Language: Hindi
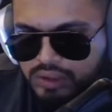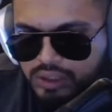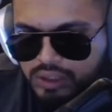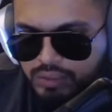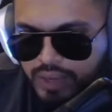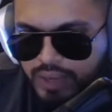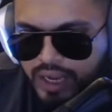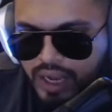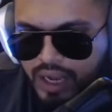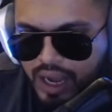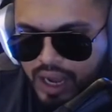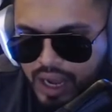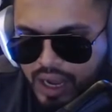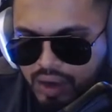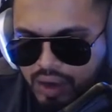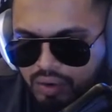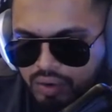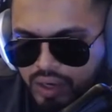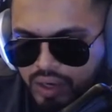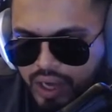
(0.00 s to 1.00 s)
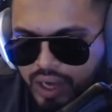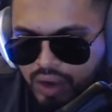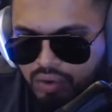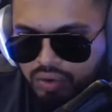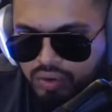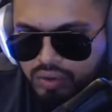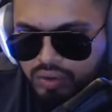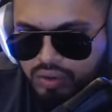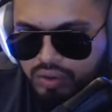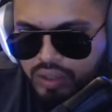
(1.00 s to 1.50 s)
Sidbai, how
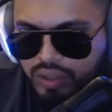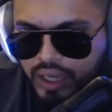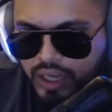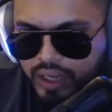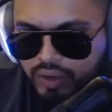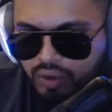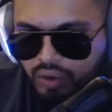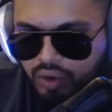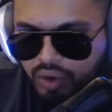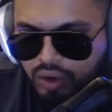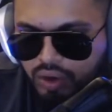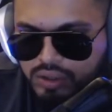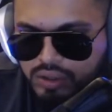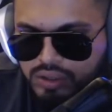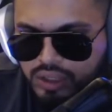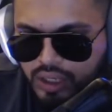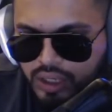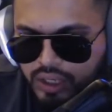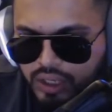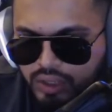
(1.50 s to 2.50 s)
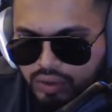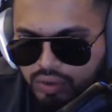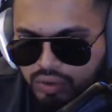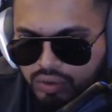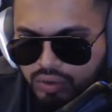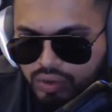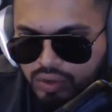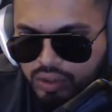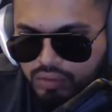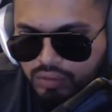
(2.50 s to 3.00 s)
loud like orgs running on
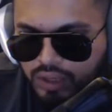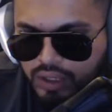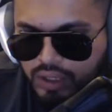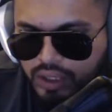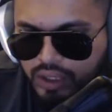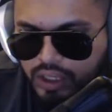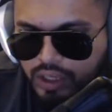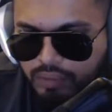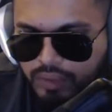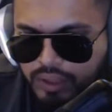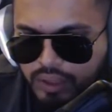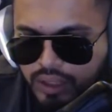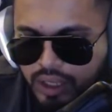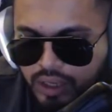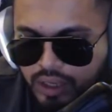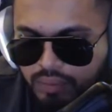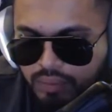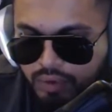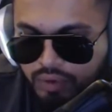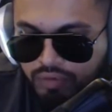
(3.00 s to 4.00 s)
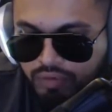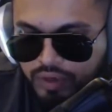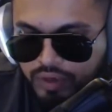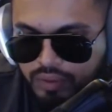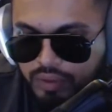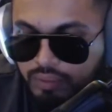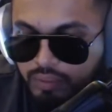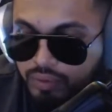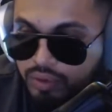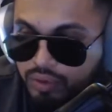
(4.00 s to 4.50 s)
only one game and they are
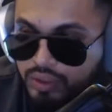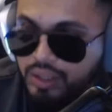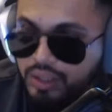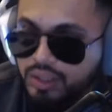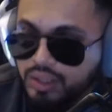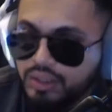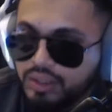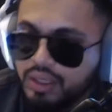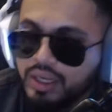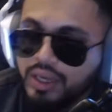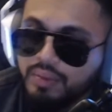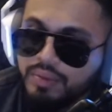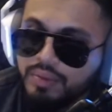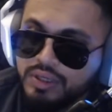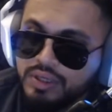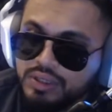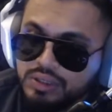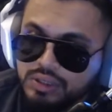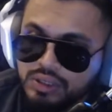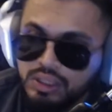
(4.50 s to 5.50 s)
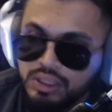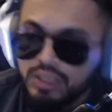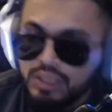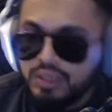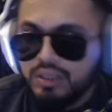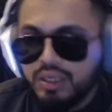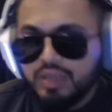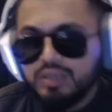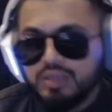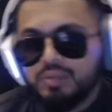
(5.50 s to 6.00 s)
profitable? Bro, the, the gaming
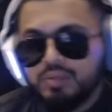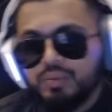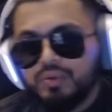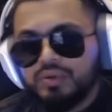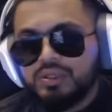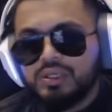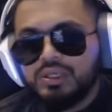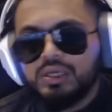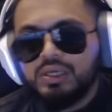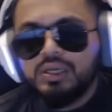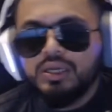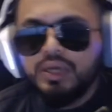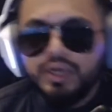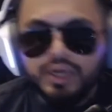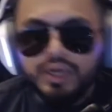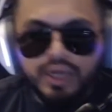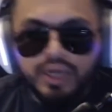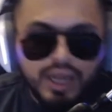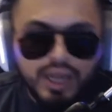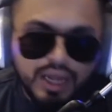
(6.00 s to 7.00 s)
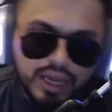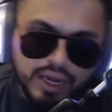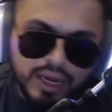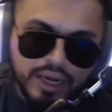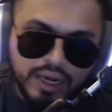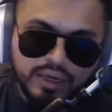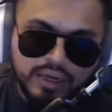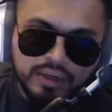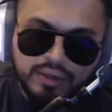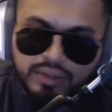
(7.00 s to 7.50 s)
scene, the esports scene in India
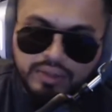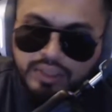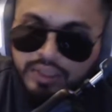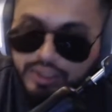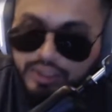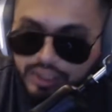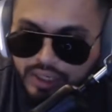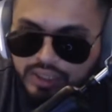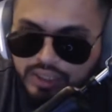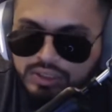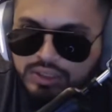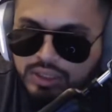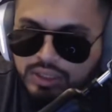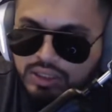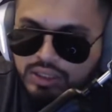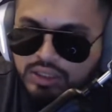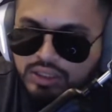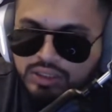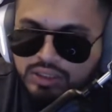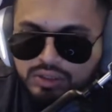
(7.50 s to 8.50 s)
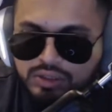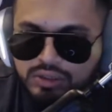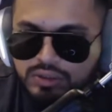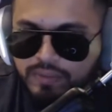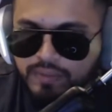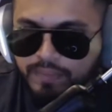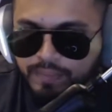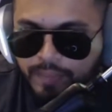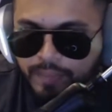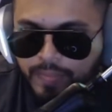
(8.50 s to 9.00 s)
and international is